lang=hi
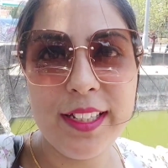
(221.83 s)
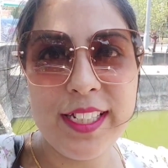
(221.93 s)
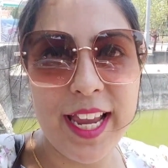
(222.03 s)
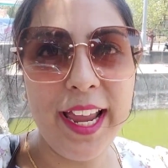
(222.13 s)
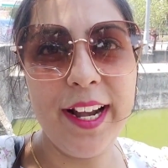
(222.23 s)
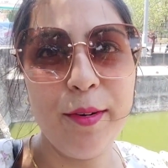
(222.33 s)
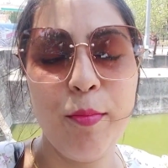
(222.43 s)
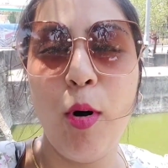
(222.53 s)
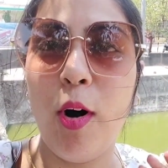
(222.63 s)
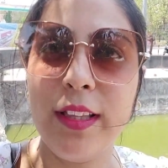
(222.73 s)
शहर
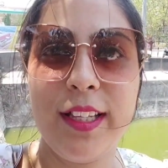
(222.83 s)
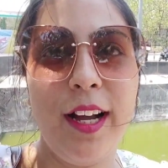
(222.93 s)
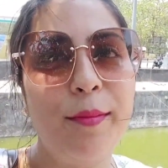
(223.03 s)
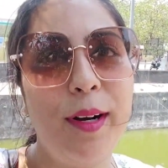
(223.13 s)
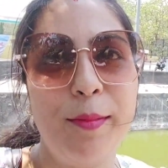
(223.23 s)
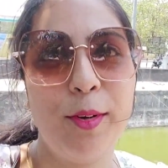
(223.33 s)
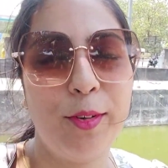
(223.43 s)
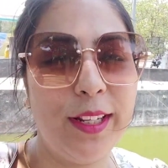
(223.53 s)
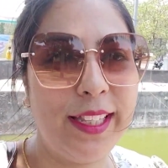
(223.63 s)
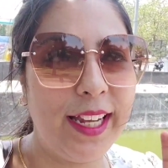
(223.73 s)
बहुत कम हम लोगों
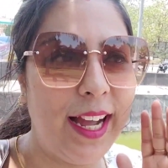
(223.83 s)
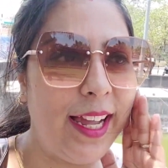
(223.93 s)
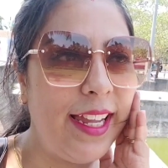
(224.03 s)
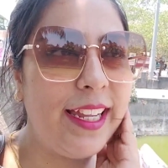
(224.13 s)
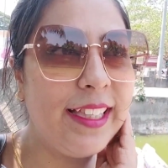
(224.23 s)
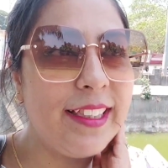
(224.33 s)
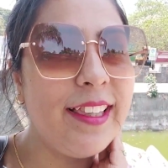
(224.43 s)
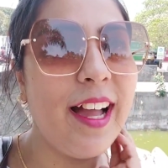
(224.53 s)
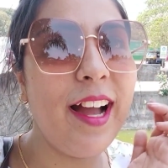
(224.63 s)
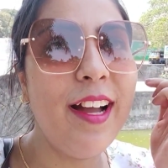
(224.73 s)
ने देखा है इतना